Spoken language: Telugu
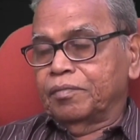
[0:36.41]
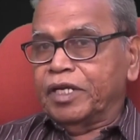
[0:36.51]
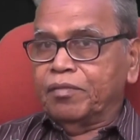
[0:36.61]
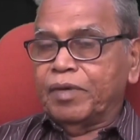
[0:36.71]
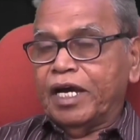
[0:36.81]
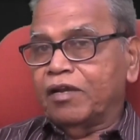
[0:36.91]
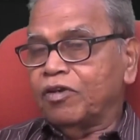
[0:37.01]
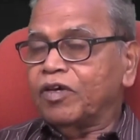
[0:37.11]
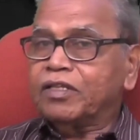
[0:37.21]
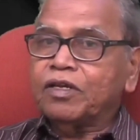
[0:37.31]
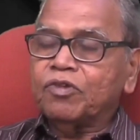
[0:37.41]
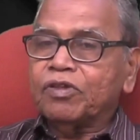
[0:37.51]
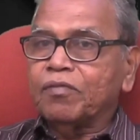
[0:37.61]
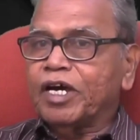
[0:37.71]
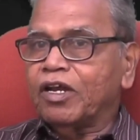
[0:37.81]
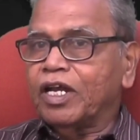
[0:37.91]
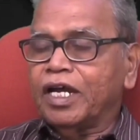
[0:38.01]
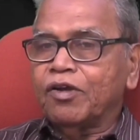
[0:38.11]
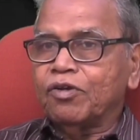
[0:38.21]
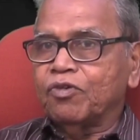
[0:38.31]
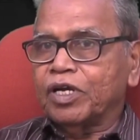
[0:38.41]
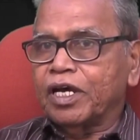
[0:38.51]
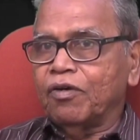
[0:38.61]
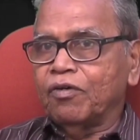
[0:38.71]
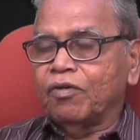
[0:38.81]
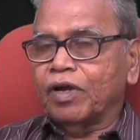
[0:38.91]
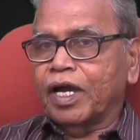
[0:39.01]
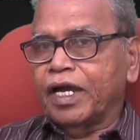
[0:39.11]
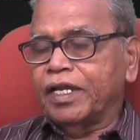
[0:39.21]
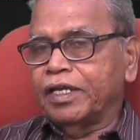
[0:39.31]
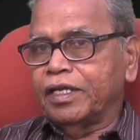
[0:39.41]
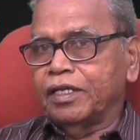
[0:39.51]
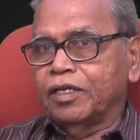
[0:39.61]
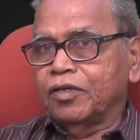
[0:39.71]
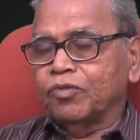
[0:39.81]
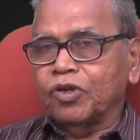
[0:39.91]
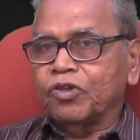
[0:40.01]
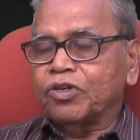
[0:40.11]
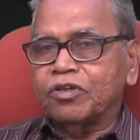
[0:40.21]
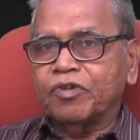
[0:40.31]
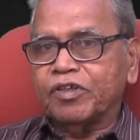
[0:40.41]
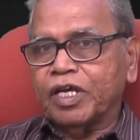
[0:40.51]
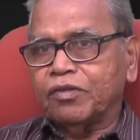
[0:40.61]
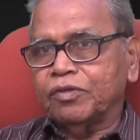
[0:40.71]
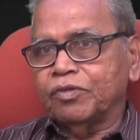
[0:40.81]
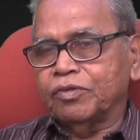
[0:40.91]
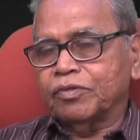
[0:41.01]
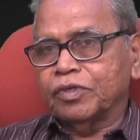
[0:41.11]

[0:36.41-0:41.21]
మరి మానవులు అందరం సమానులే అంటూ ఉంటాం కానీ దురదృష్టవశాత్తు